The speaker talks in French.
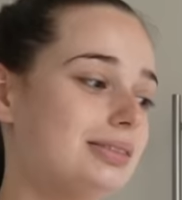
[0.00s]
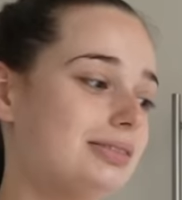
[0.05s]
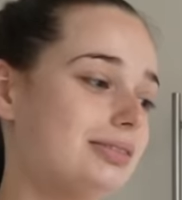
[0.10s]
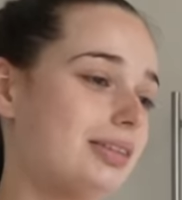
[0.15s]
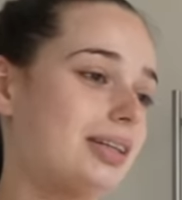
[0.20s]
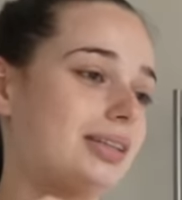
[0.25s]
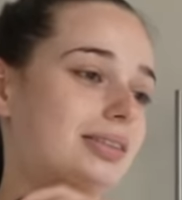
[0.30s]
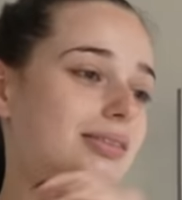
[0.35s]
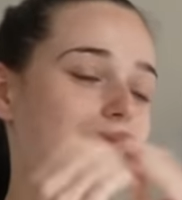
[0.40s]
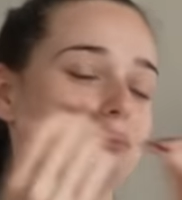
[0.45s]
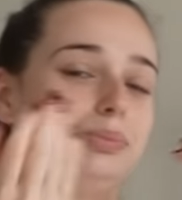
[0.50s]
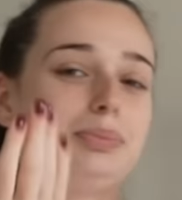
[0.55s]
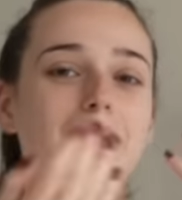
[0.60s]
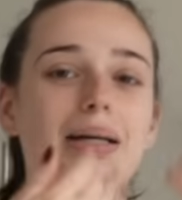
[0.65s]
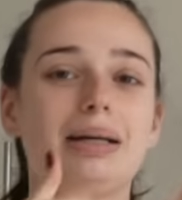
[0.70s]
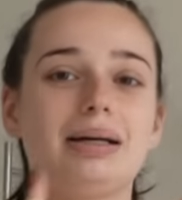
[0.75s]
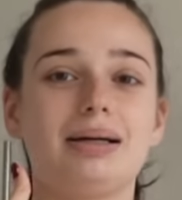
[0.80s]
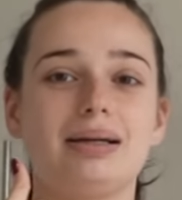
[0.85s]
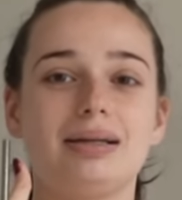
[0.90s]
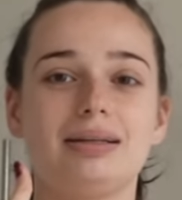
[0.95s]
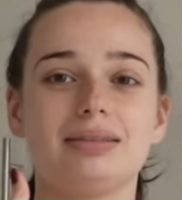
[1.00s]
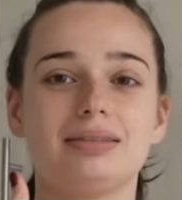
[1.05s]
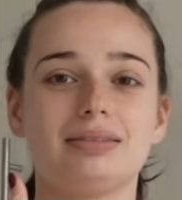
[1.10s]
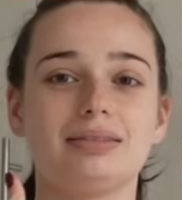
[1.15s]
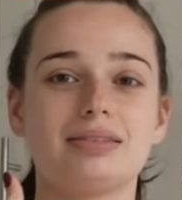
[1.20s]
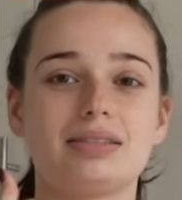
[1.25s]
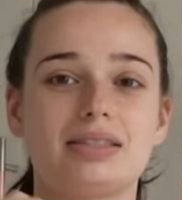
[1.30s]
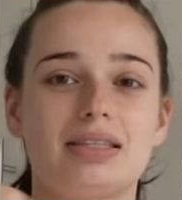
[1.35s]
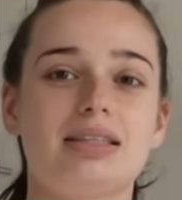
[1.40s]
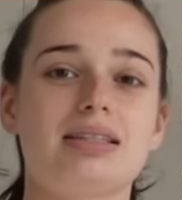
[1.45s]
Enfin, pas
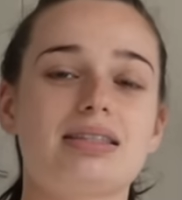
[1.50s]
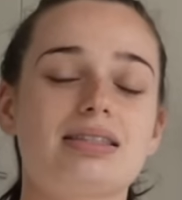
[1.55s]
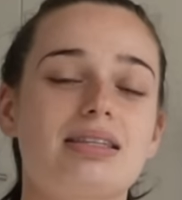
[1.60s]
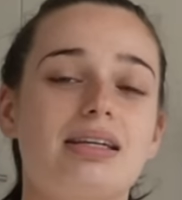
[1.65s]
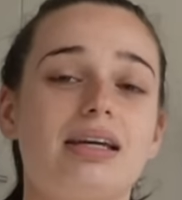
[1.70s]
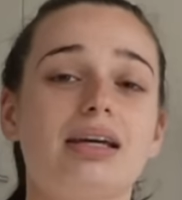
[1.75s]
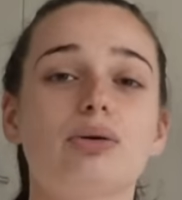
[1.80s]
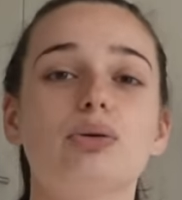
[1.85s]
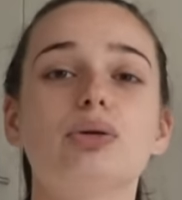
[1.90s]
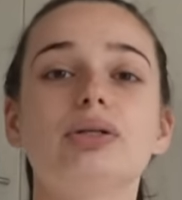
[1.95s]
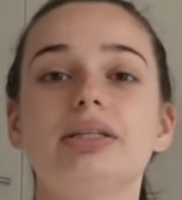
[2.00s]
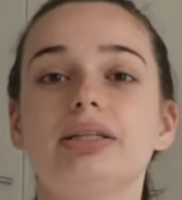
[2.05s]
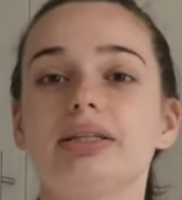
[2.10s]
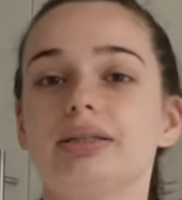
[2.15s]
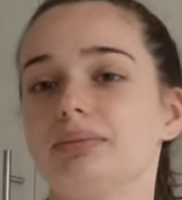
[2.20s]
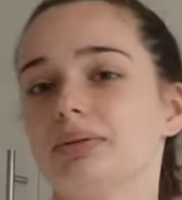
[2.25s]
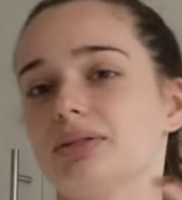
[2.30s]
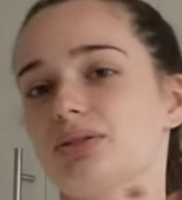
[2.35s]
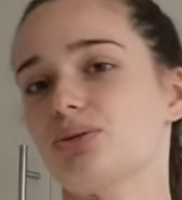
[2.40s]
ce serait ironique, bien